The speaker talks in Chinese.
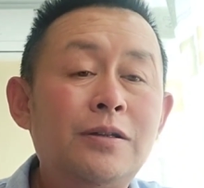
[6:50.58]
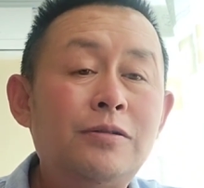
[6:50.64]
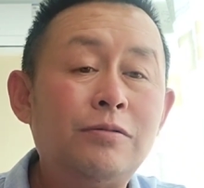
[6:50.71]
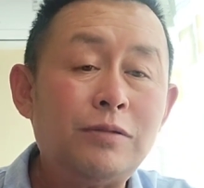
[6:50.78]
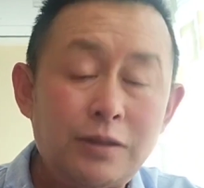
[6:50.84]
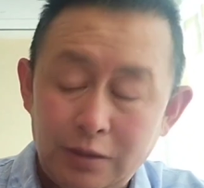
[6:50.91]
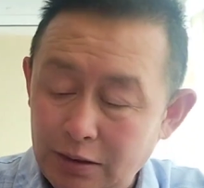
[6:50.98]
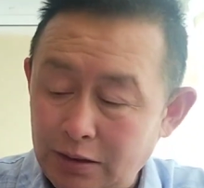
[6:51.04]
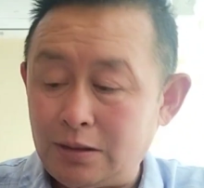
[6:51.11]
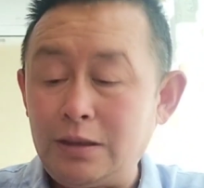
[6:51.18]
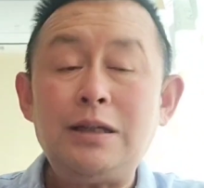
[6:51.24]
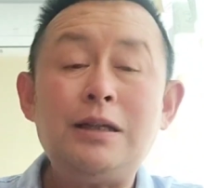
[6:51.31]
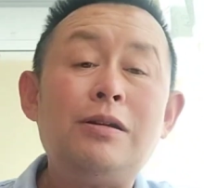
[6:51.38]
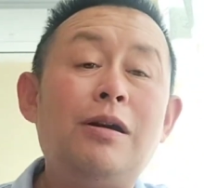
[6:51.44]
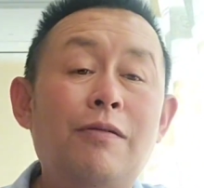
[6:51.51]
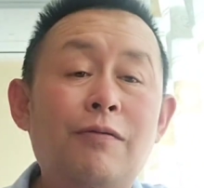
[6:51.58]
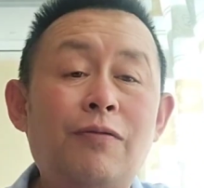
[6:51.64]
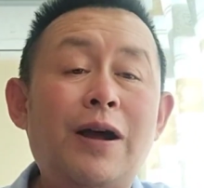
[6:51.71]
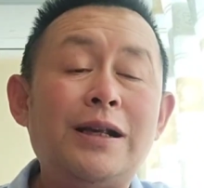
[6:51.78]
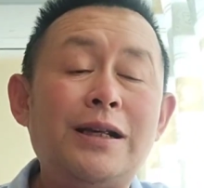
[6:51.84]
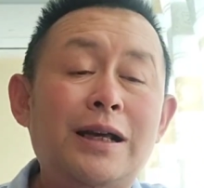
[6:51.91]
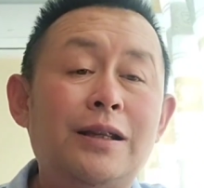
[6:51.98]
就医院
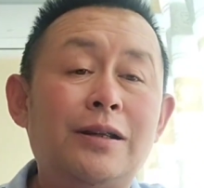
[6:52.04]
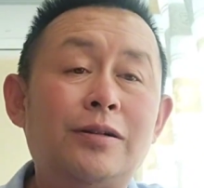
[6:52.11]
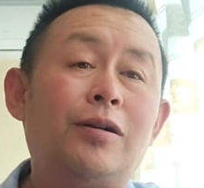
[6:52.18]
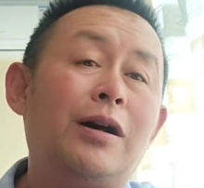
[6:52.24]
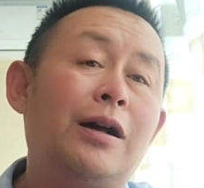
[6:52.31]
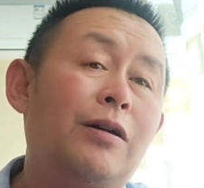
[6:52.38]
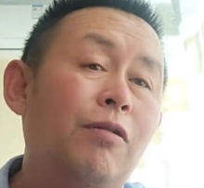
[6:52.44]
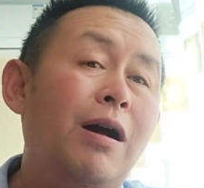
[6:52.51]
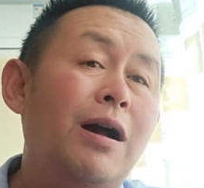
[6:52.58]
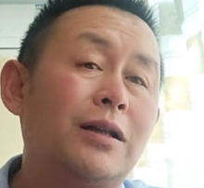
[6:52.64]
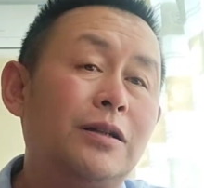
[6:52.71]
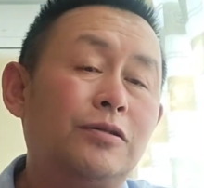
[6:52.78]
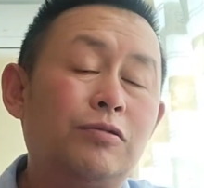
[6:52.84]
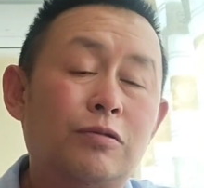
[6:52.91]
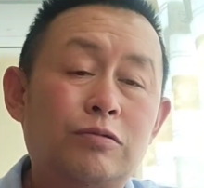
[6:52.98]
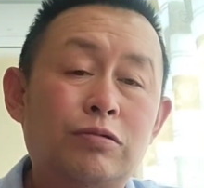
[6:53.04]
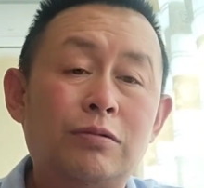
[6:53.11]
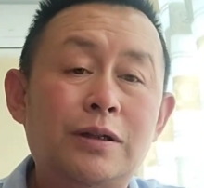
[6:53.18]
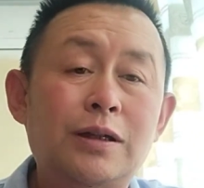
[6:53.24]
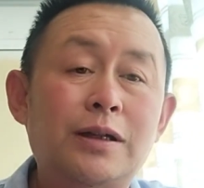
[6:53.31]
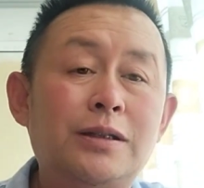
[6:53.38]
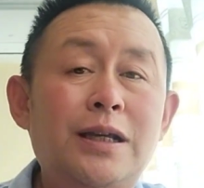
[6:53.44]
发现了，就很快给他做出
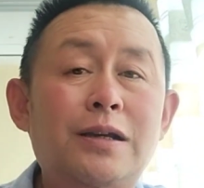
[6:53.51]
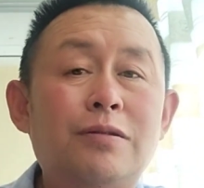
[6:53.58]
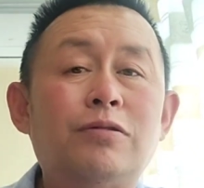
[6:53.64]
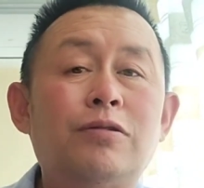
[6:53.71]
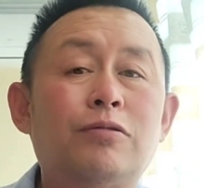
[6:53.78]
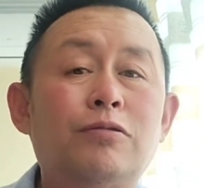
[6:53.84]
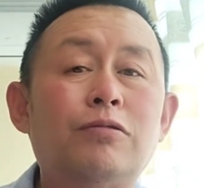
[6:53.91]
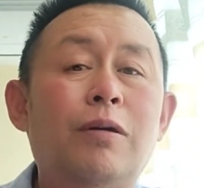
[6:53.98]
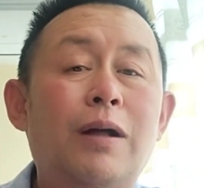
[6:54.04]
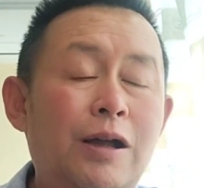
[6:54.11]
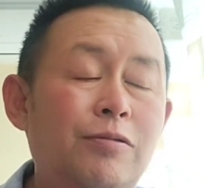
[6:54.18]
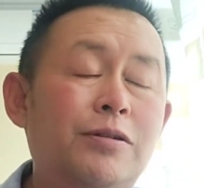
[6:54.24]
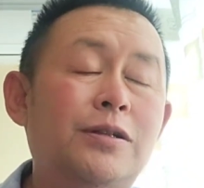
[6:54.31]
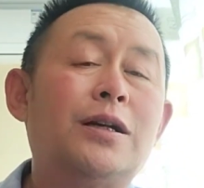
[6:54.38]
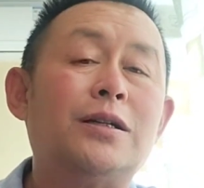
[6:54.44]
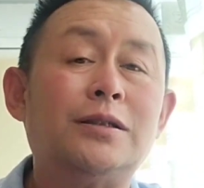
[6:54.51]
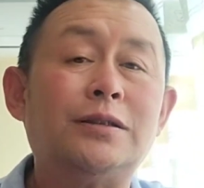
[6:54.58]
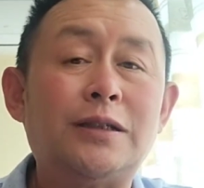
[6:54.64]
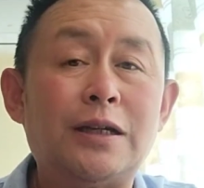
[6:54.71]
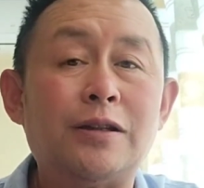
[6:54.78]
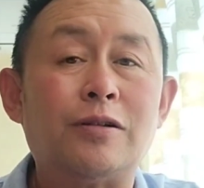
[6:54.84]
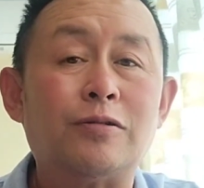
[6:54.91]
了这个切除手术，还有整
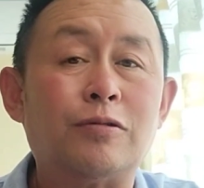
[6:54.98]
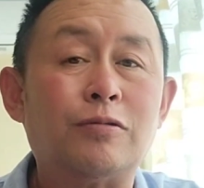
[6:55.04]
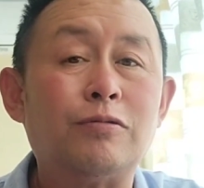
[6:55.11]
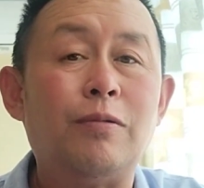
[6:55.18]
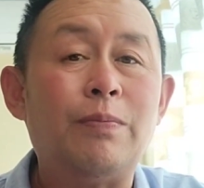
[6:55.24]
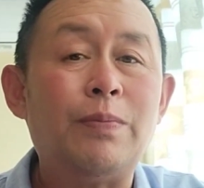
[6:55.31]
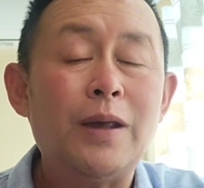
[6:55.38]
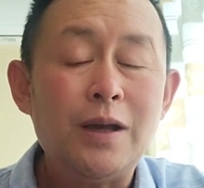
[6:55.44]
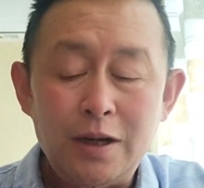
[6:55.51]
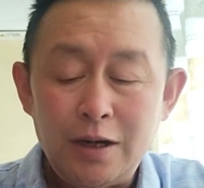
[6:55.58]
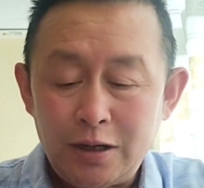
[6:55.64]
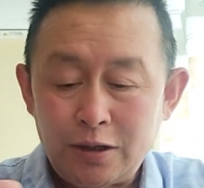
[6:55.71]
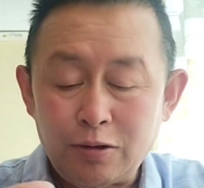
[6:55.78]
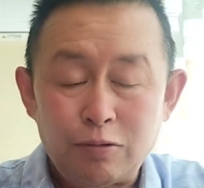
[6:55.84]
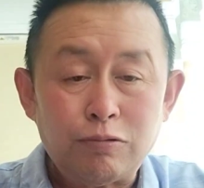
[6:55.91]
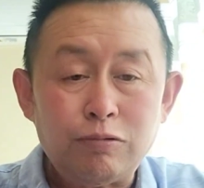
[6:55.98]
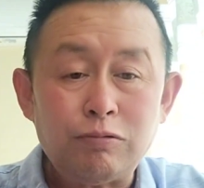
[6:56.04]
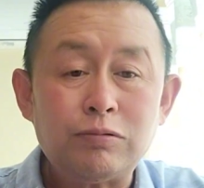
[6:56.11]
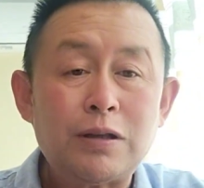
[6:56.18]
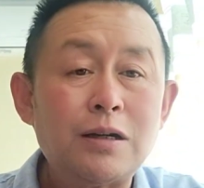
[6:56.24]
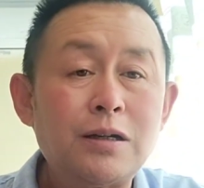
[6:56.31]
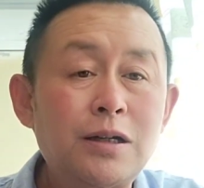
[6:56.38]
形再造手术。手
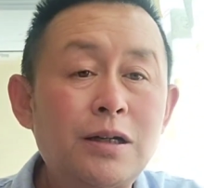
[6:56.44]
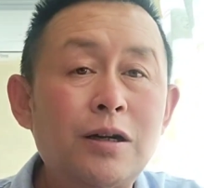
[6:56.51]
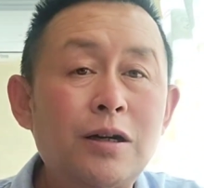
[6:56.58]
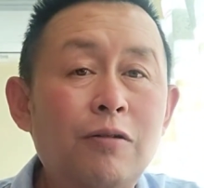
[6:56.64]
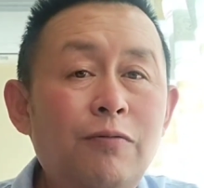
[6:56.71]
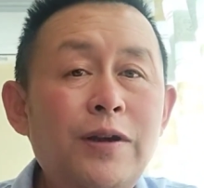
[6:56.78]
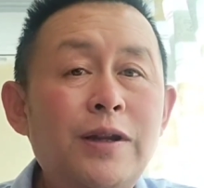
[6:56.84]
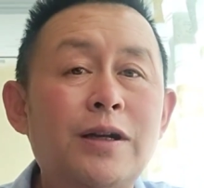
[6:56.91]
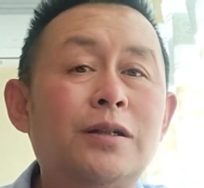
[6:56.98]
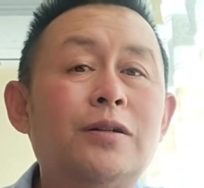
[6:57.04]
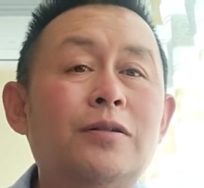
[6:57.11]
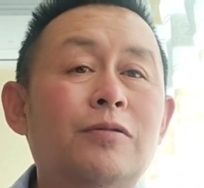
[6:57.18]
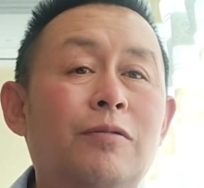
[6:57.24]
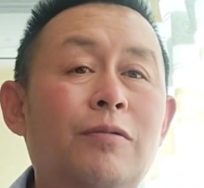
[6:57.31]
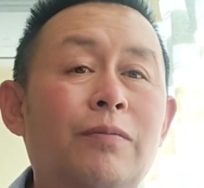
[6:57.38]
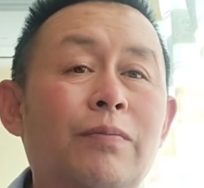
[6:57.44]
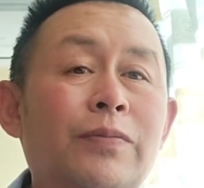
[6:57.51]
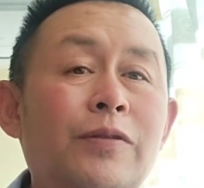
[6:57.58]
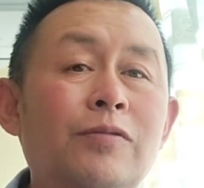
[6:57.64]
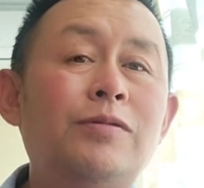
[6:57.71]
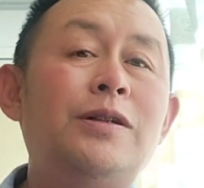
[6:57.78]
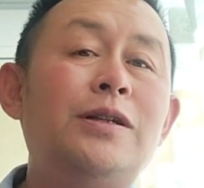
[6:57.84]
术当时治疗非常成功，
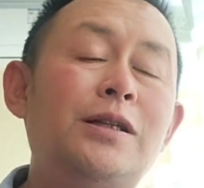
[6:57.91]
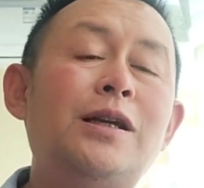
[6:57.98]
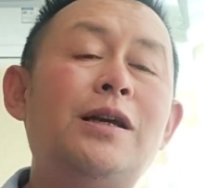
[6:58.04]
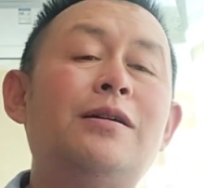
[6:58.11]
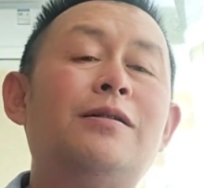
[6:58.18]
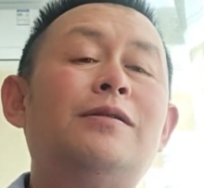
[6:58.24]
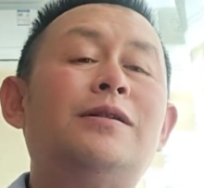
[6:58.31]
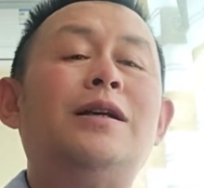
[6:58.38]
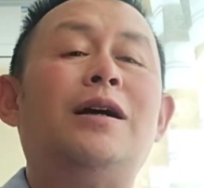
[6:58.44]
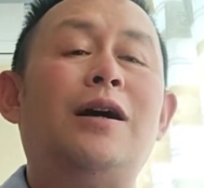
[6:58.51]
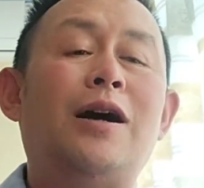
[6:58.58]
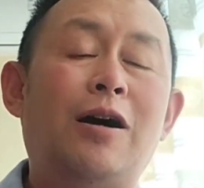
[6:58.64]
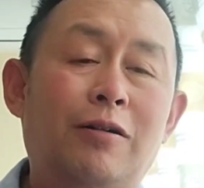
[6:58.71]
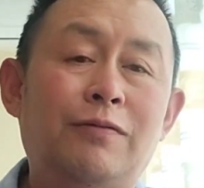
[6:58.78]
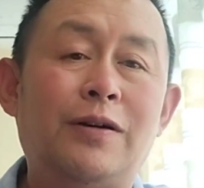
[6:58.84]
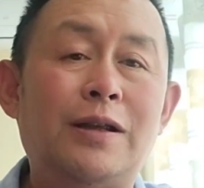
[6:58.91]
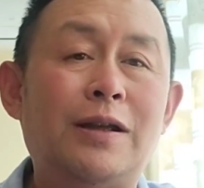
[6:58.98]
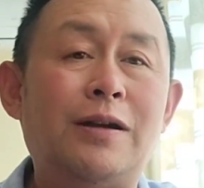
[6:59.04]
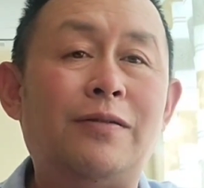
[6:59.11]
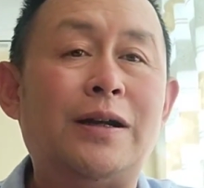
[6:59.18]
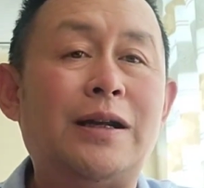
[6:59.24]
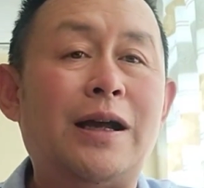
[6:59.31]
就一切向好的方
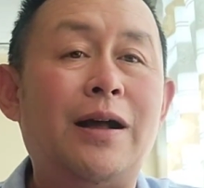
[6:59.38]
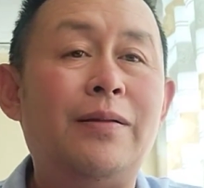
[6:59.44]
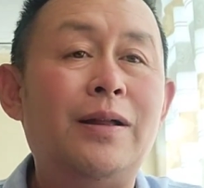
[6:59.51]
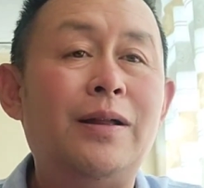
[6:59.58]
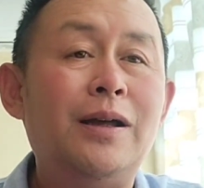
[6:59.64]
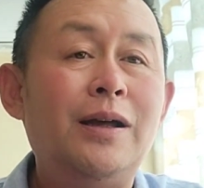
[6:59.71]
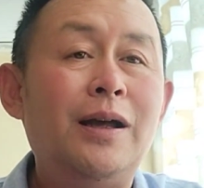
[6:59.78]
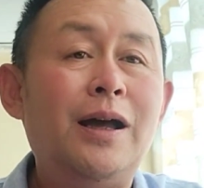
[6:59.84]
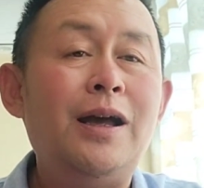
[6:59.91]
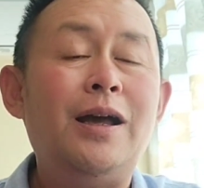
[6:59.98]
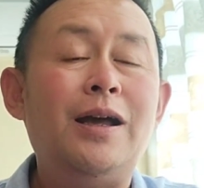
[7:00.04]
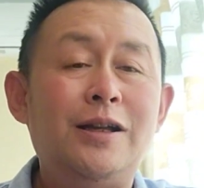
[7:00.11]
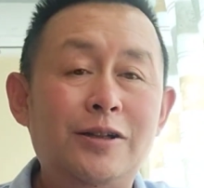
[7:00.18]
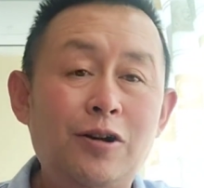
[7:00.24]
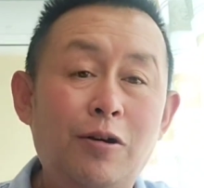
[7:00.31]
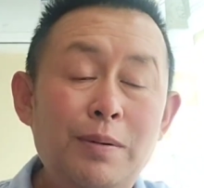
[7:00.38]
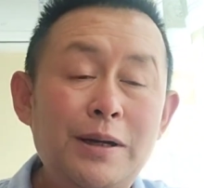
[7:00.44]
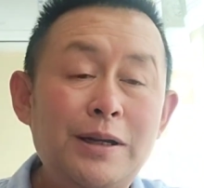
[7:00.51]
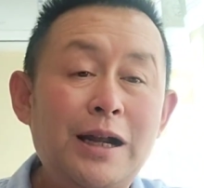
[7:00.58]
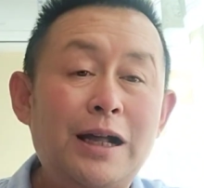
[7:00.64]
向发展。哎，姚贝